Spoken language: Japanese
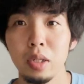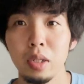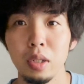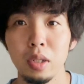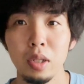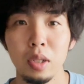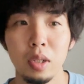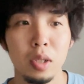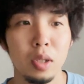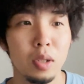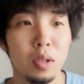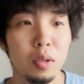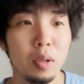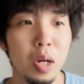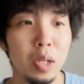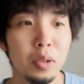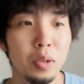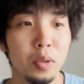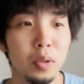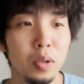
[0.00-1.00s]
ん
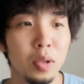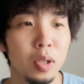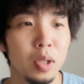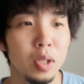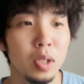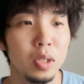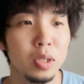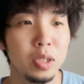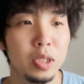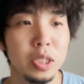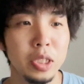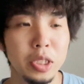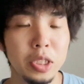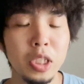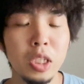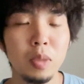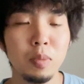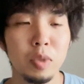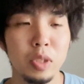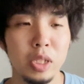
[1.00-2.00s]
俺あの、自
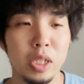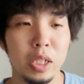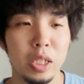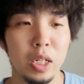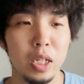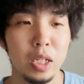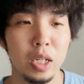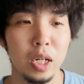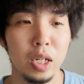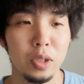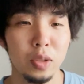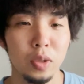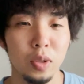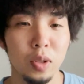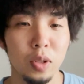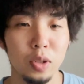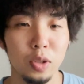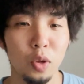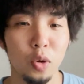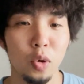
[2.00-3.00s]
チームにはなんかあ
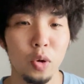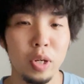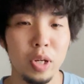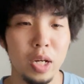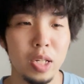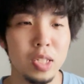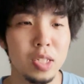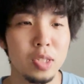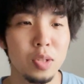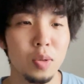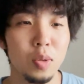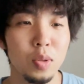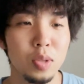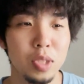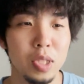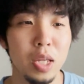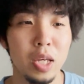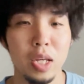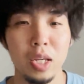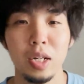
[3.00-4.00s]
の、呪い発動
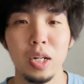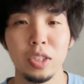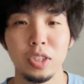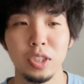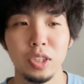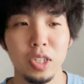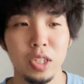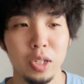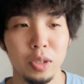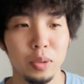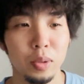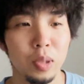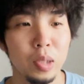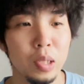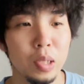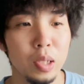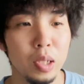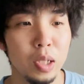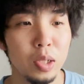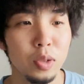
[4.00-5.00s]
せえへんらしいねんけど、
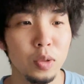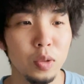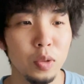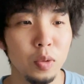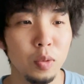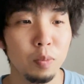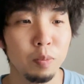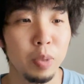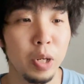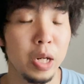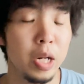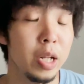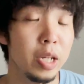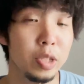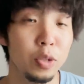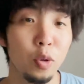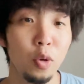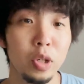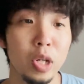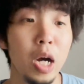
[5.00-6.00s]
あの、バレラ
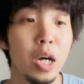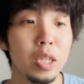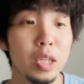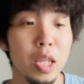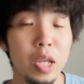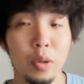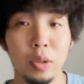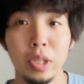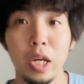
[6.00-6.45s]
に呪いかかってへんわ。